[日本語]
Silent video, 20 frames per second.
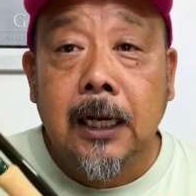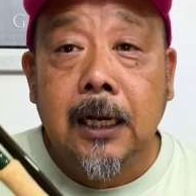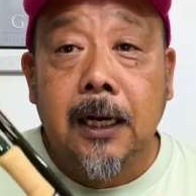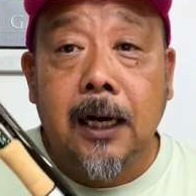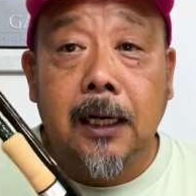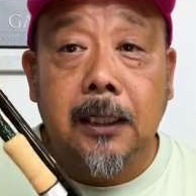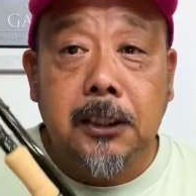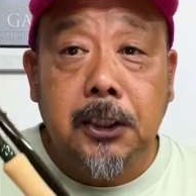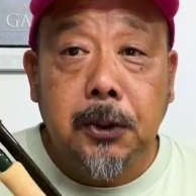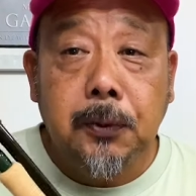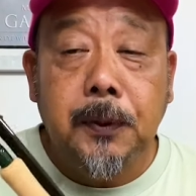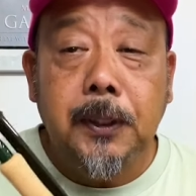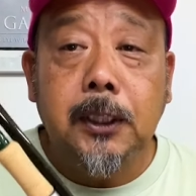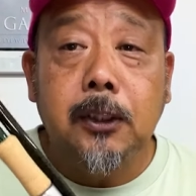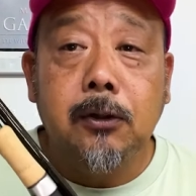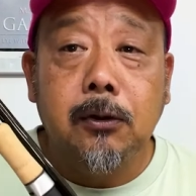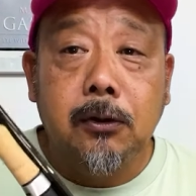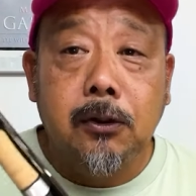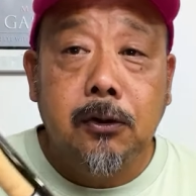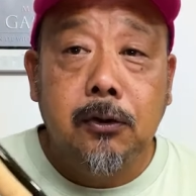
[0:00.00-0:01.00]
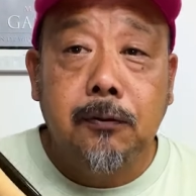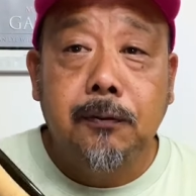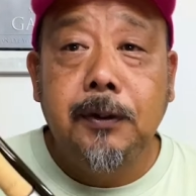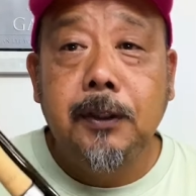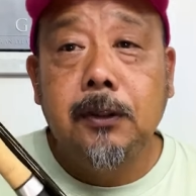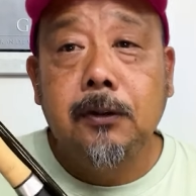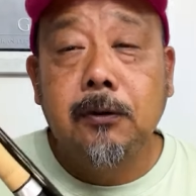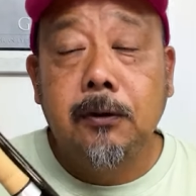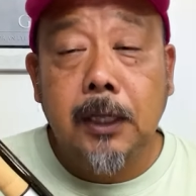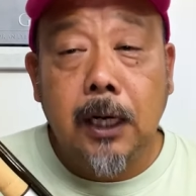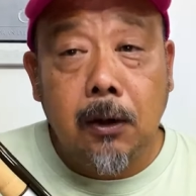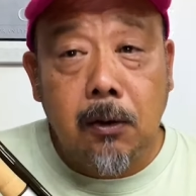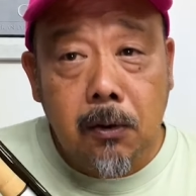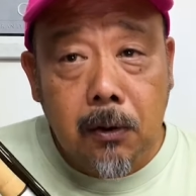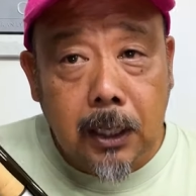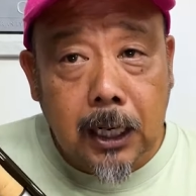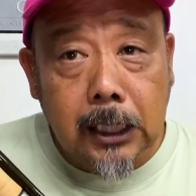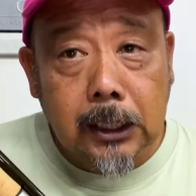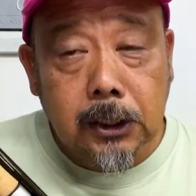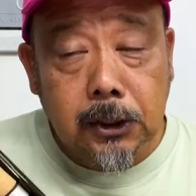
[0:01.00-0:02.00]
はちフィート、きゅうフィートで、
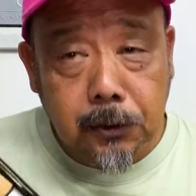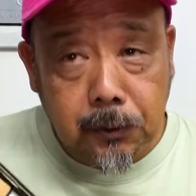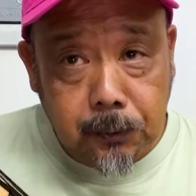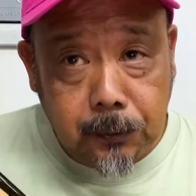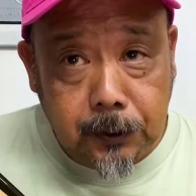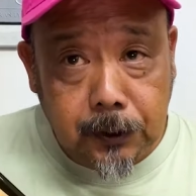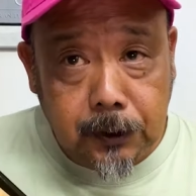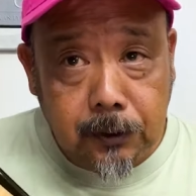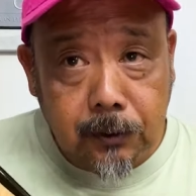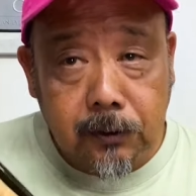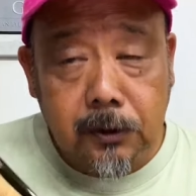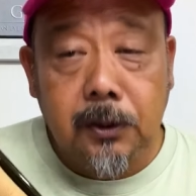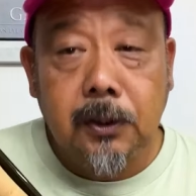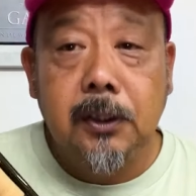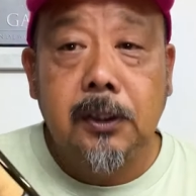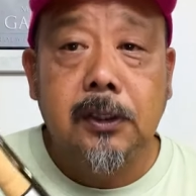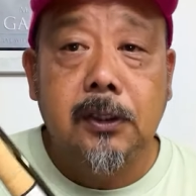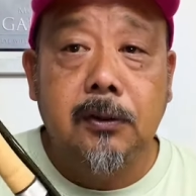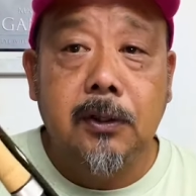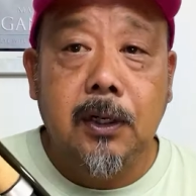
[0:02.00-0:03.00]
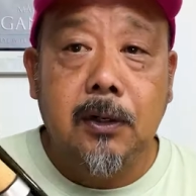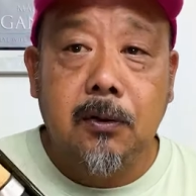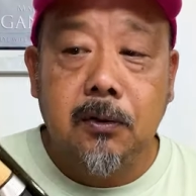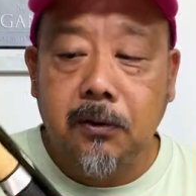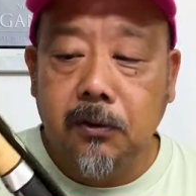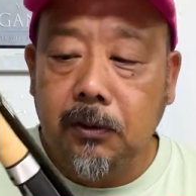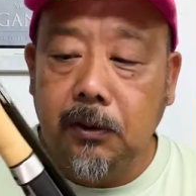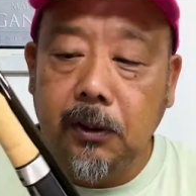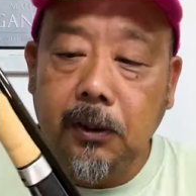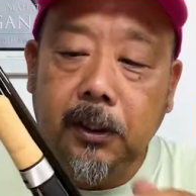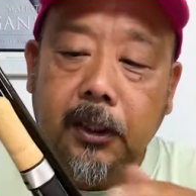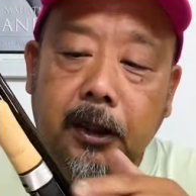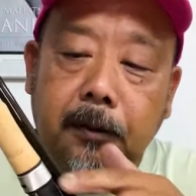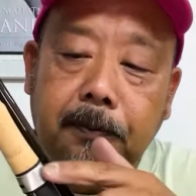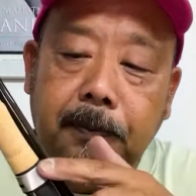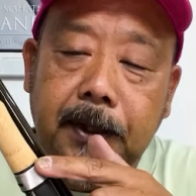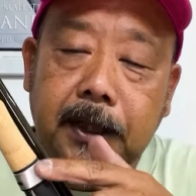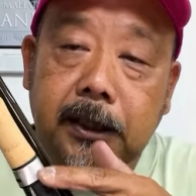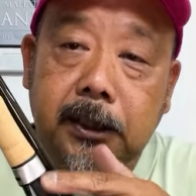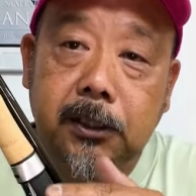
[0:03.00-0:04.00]
今回じゅうフィート、それぞれこの
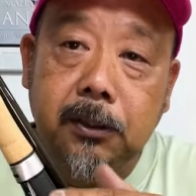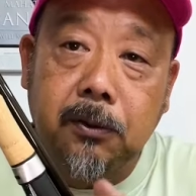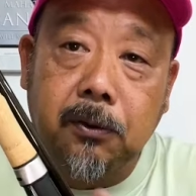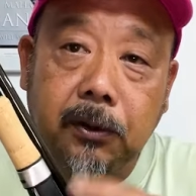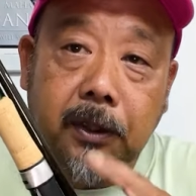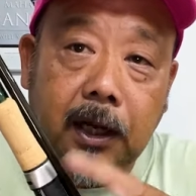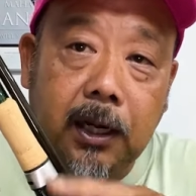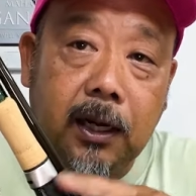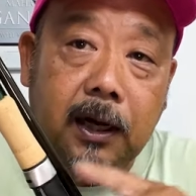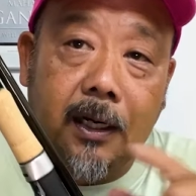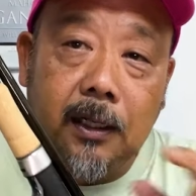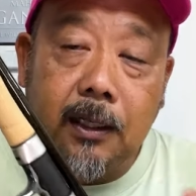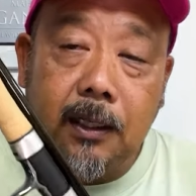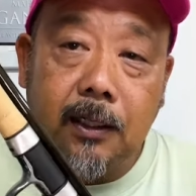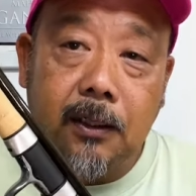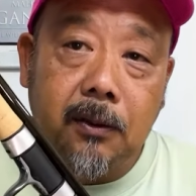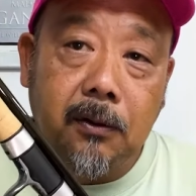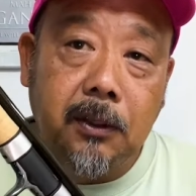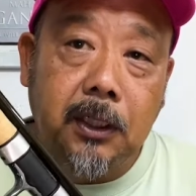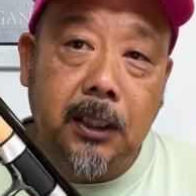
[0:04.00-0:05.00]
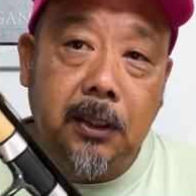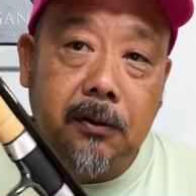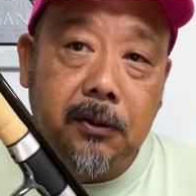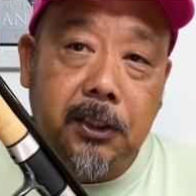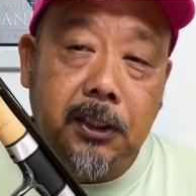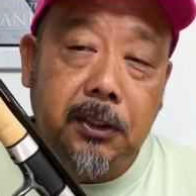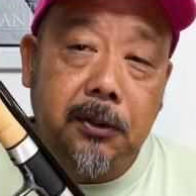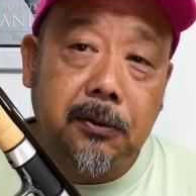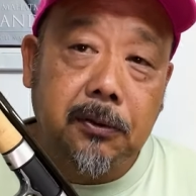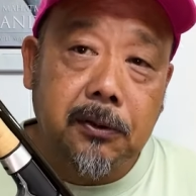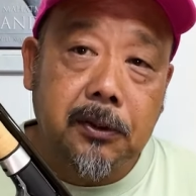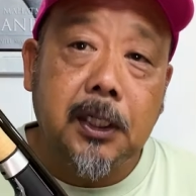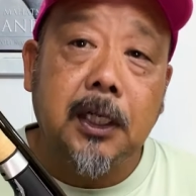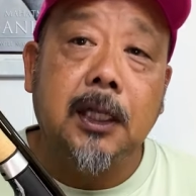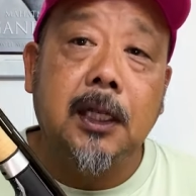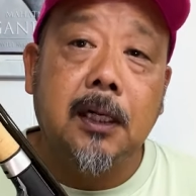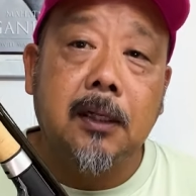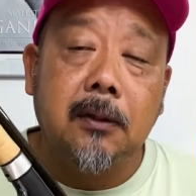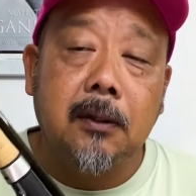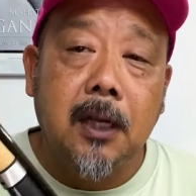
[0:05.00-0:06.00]
ディーピーエス 固定型のリールシートをつけ
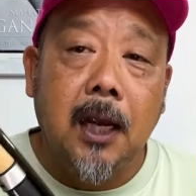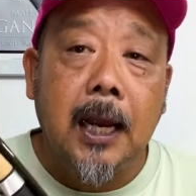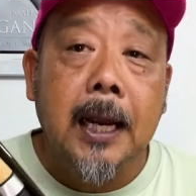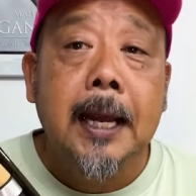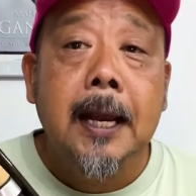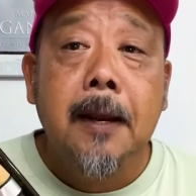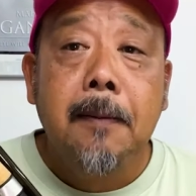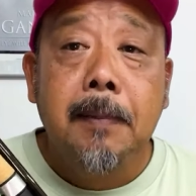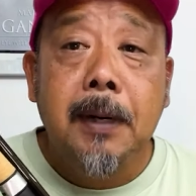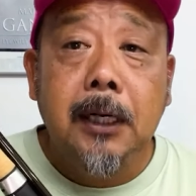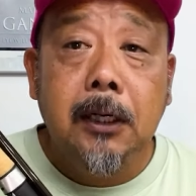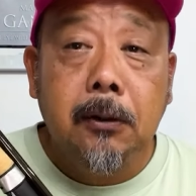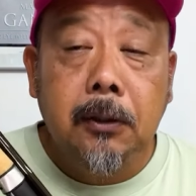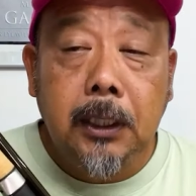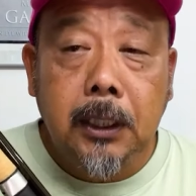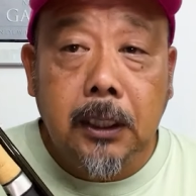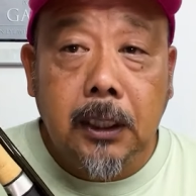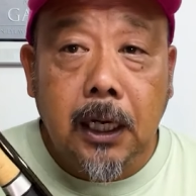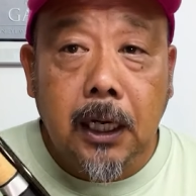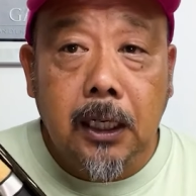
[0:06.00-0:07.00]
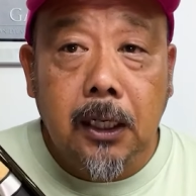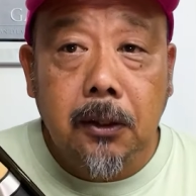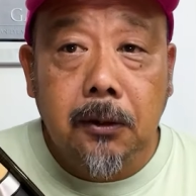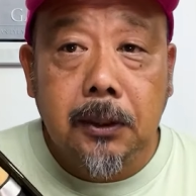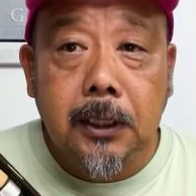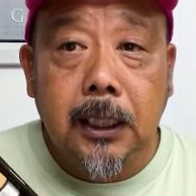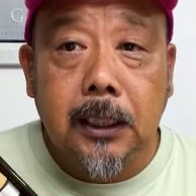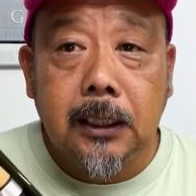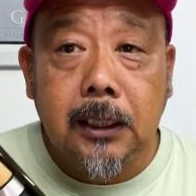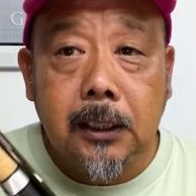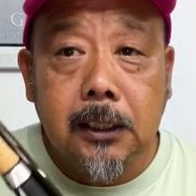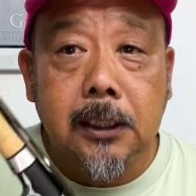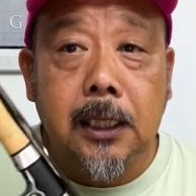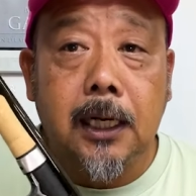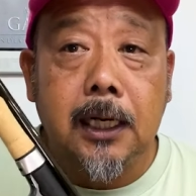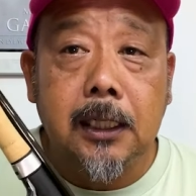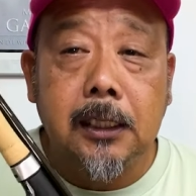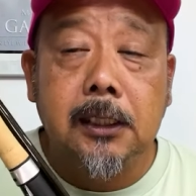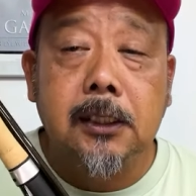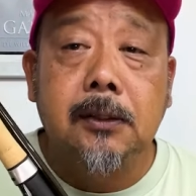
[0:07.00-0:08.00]
たので、まあ、より軽量になって
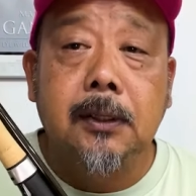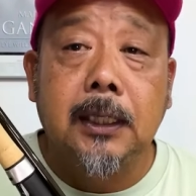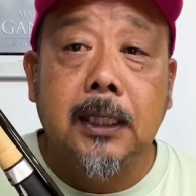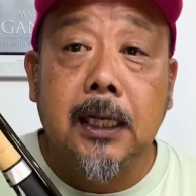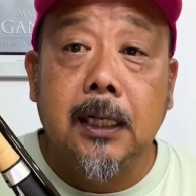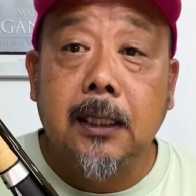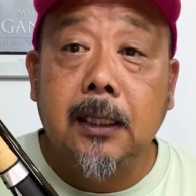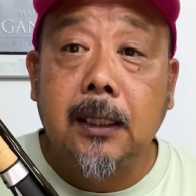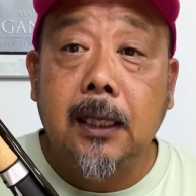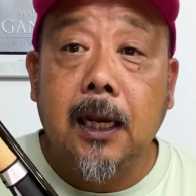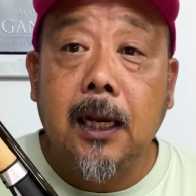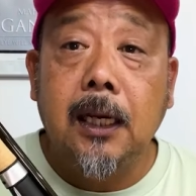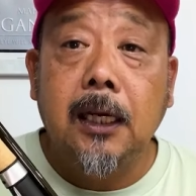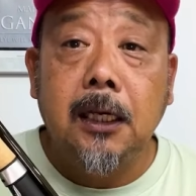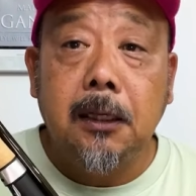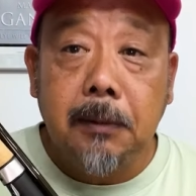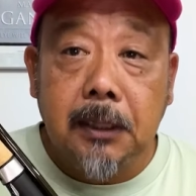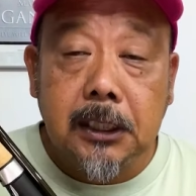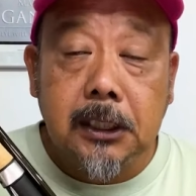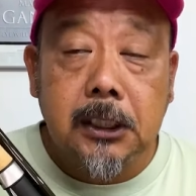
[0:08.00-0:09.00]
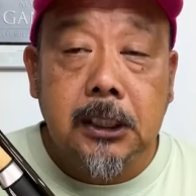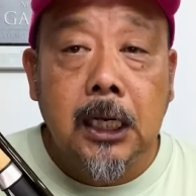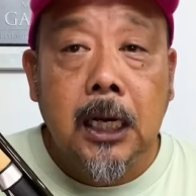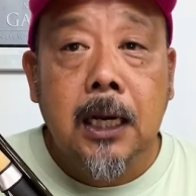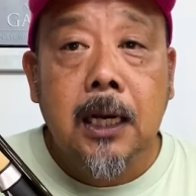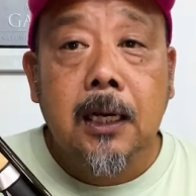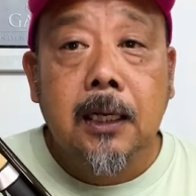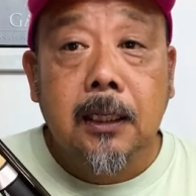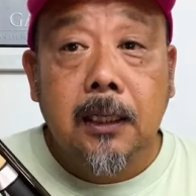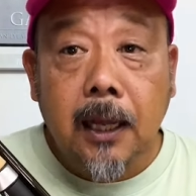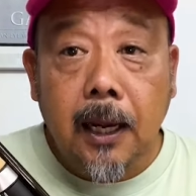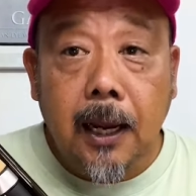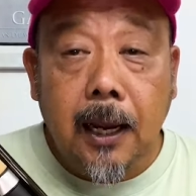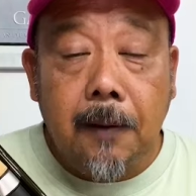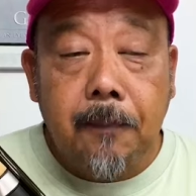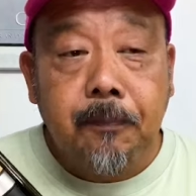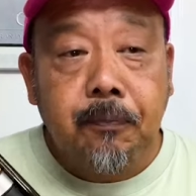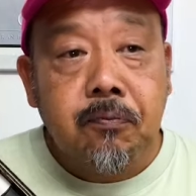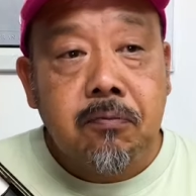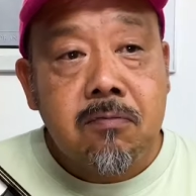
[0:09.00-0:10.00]
使いやすくはなっています。
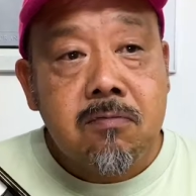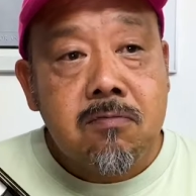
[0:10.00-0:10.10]
で、